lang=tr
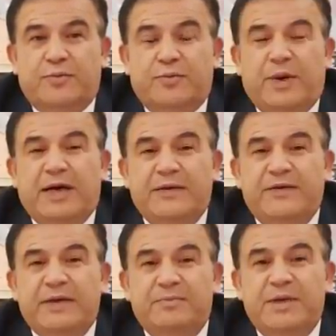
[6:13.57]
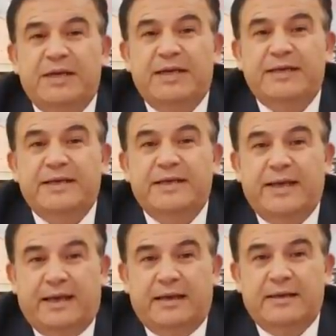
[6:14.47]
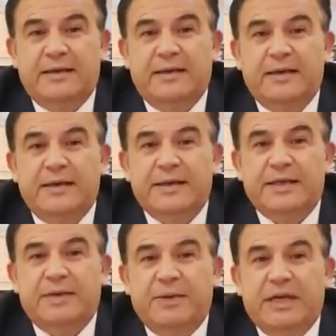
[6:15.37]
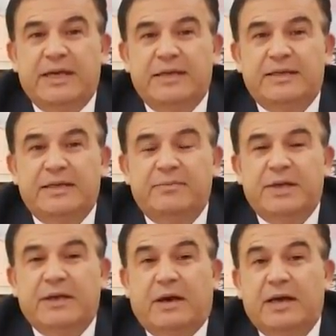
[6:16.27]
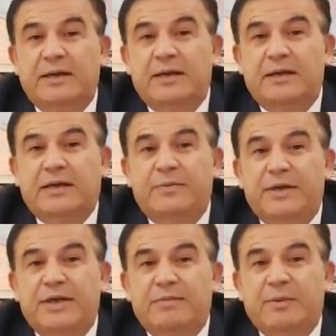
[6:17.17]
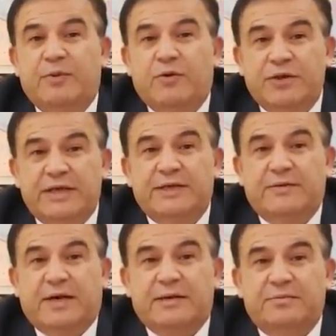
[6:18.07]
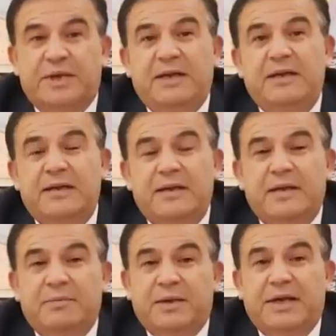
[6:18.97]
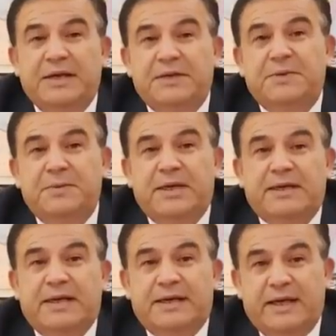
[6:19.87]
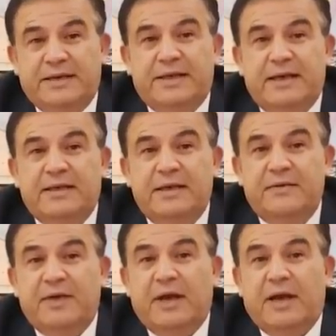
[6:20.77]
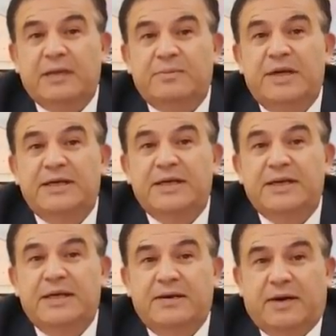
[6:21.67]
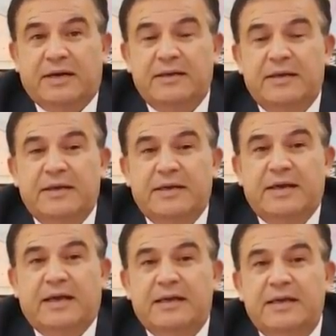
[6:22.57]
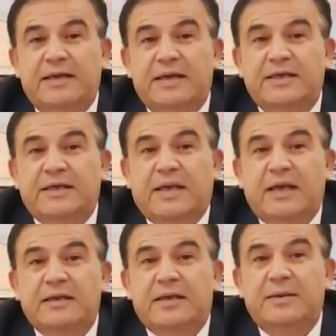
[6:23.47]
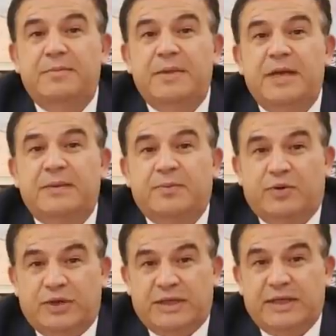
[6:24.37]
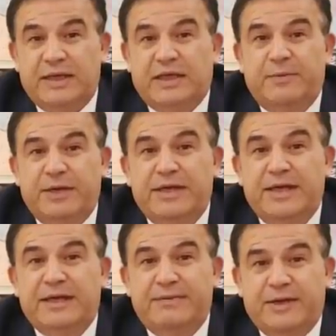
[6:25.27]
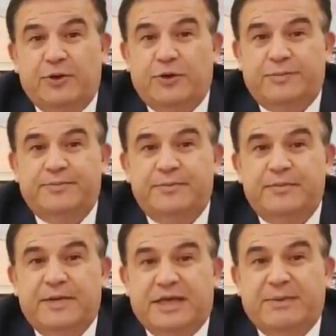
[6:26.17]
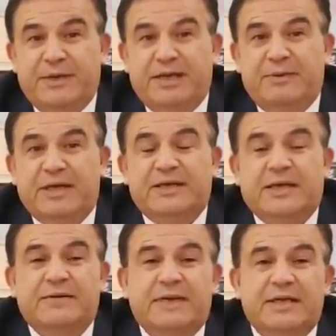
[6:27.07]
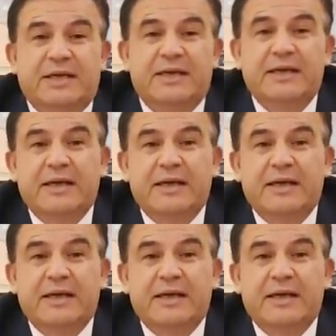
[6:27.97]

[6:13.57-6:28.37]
Marifet Bill Gates'te değil. Şimdi Bill Gates'in bir ID 2020 projesi var. Bill, Birleşmiş Milletler destekli ve alt bileşenleri var. Yani dijital kimlik projesi 2020 diyor. 2020'de start verecek.